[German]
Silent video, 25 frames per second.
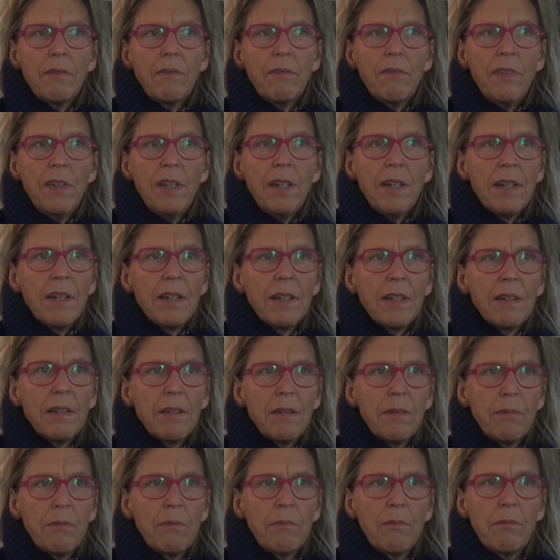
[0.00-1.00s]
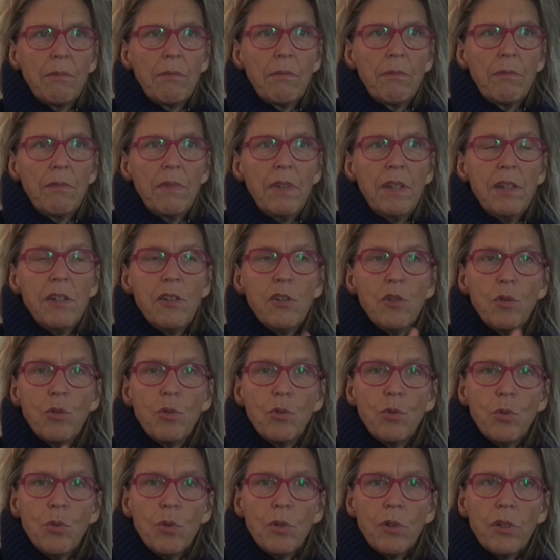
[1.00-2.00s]
weder
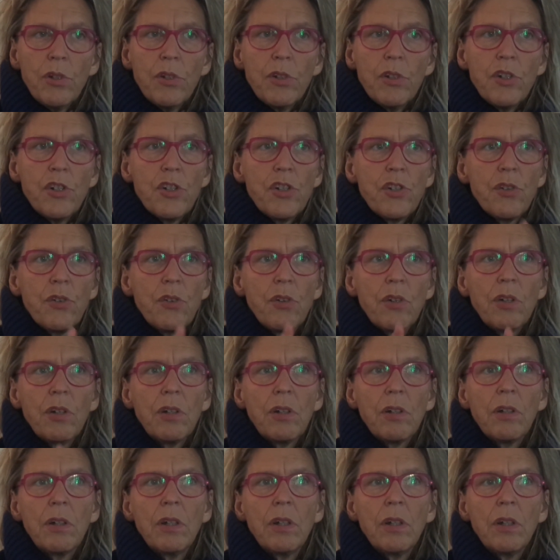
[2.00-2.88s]
ideologisch noch